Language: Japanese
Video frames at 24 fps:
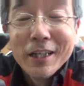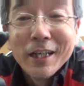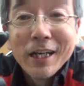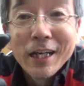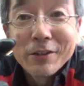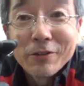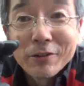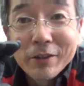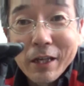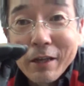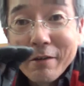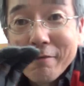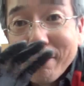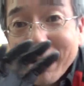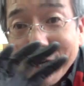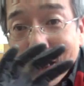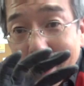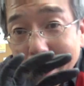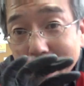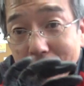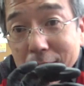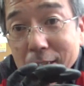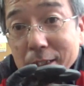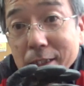あと電話が
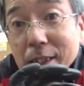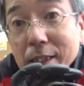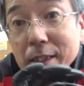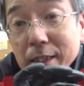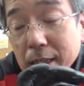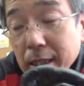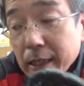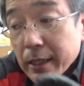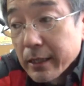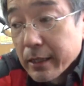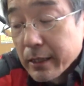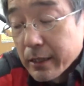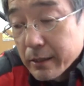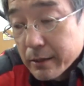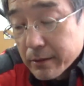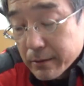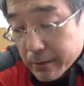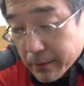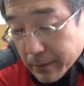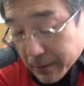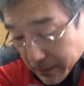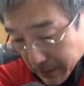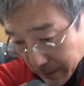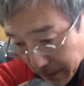かかってきたりね、
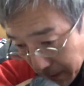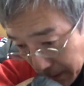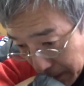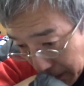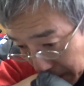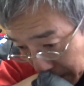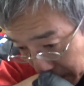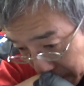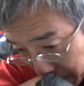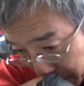うん、で結